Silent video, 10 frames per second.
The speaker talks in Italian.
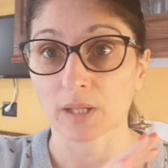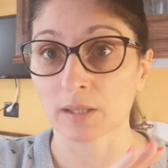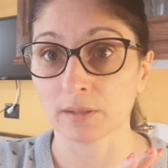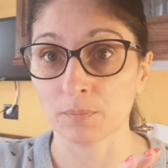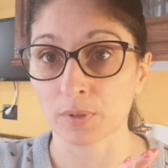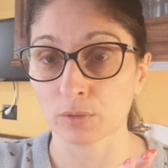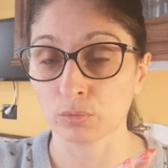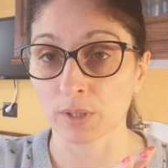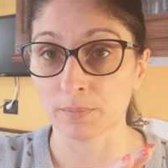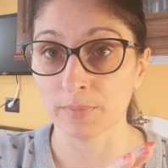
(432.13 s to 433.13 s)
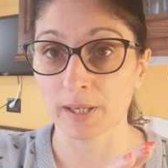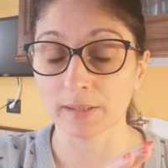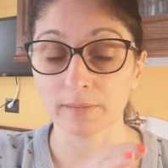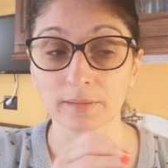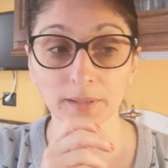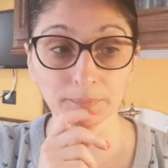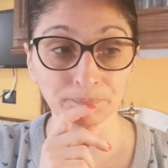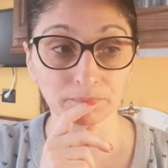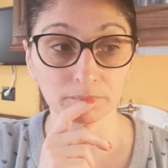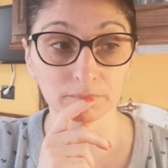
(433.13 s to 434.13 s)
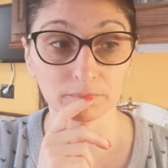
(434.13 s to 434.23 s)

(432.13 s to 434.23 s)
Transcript: a temperatura ambiente